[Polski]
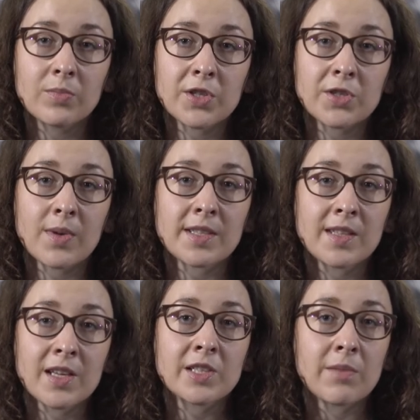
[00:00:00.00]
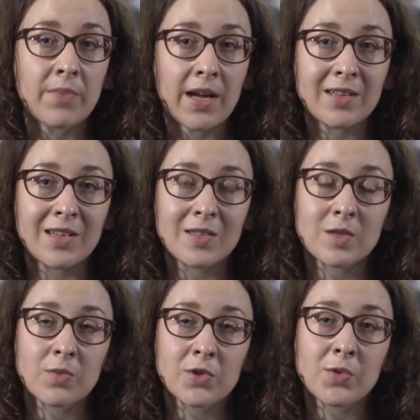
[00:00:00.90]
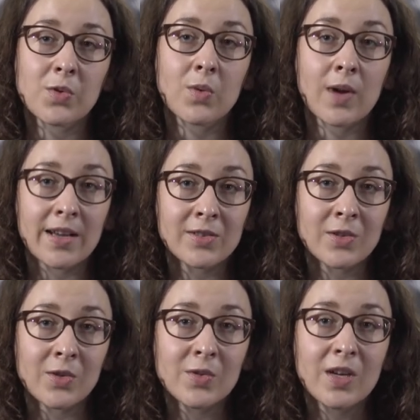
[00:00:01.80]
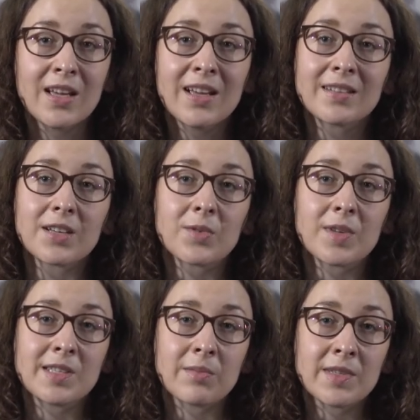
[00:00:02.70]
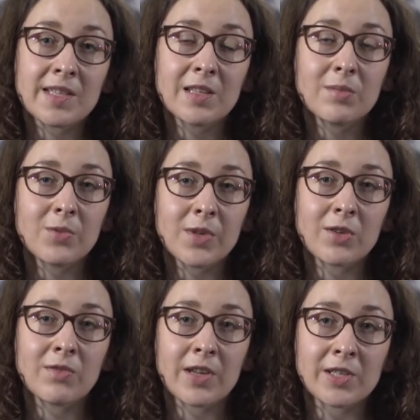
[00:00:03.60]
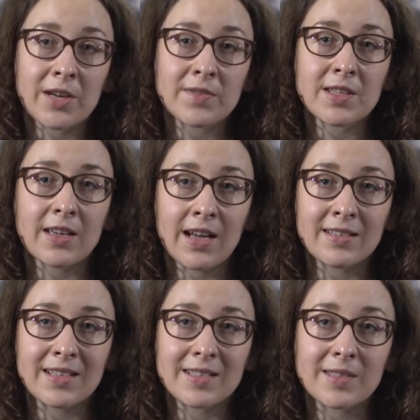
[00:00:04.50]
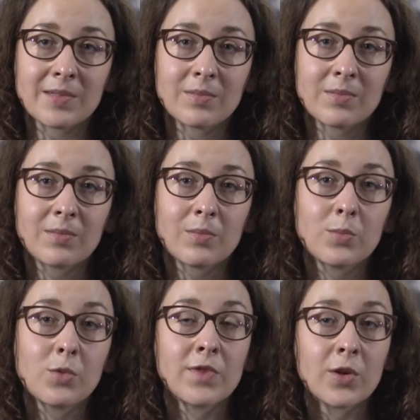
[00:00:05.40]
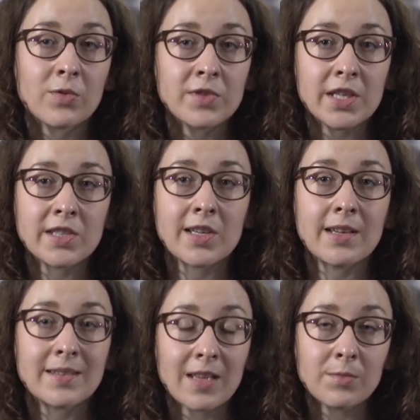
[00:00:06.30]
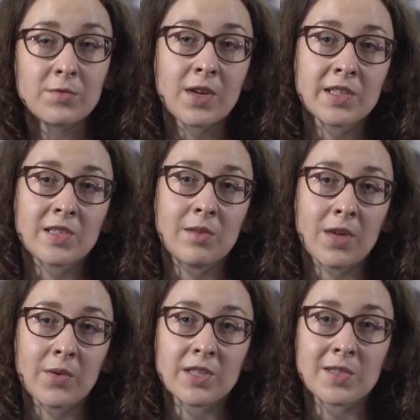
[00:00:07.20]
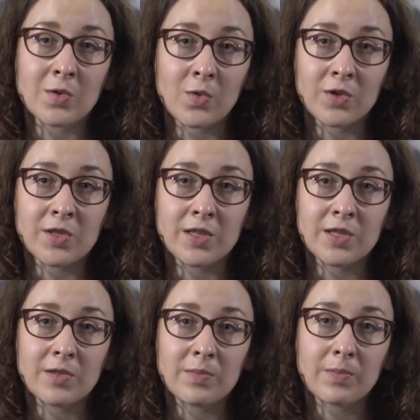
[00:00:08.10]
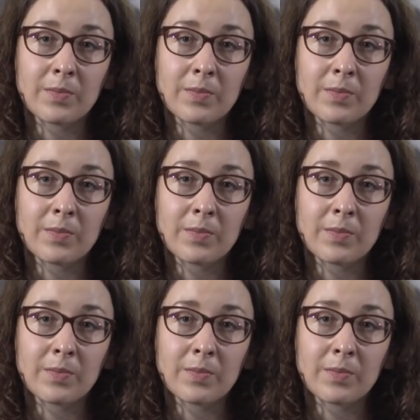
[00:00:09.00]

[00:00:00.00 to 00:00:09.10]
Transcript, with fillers: przyszła starsza pani z pożółką kartką, na której zapisany był jego warszawski adres. Pół wieku wcześniej tam właśnie miała się zgłosić.